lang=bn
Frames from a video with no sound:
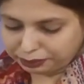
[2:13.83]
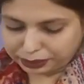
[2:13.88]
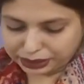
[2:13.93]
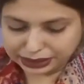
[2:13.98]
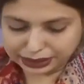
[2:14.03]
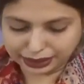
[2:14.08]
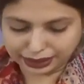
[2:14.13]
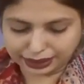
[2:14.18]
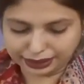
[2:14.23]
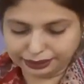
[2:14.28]

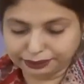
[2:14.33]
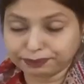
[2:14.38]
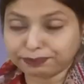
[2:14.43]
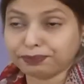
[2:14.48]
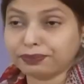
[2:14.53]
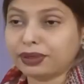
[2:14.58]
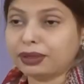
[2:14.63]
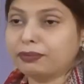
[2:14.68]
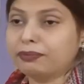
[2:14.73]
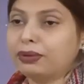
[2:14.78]
বিধায়
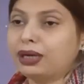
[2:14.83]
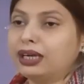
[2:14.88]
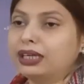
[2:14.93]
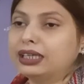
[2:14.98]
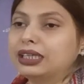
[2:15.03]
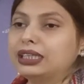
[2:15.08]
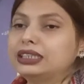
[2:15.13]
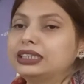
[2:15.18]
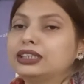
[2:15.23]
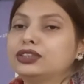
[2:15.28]

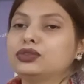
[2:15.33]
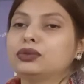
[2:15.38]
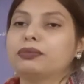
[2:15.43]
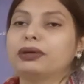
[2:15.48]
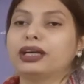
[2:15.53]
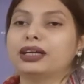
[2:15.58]
বাংলা যেহেতু